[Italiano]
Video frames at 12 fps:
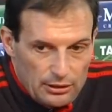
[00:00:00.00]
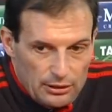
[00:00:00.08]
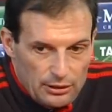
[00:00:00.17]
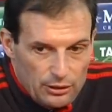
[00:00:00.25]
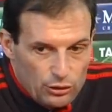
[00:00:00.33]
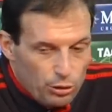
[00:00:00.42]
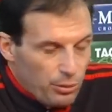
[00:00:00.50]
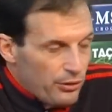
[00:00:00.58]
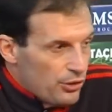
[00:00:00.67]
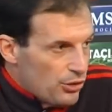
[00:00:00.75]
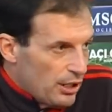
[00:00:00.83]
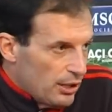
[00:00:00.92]
eh, dopo aver
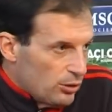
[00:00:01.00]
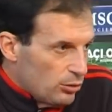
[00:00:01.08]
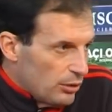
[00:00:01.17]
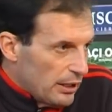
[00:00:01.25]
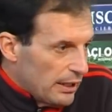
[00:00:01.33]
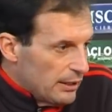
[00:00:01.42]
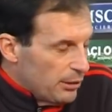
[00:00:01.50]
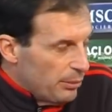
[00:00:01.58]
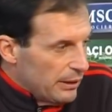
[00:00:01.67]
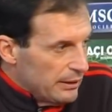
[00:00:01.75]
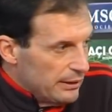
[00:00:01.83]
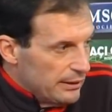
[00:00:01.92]
giocato una grande
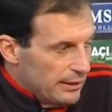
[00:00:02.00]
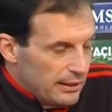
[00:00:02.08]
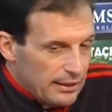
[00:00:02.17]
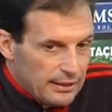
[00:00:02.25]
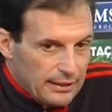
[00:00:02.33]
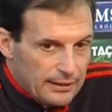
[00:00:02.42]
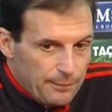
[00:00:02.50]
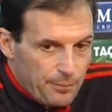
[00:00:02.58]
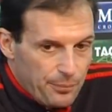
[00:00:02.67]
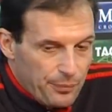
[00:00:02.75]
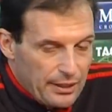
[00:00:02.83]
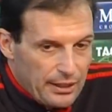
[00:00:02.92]
partita
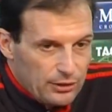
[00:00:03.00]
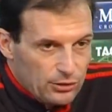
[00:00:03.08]
a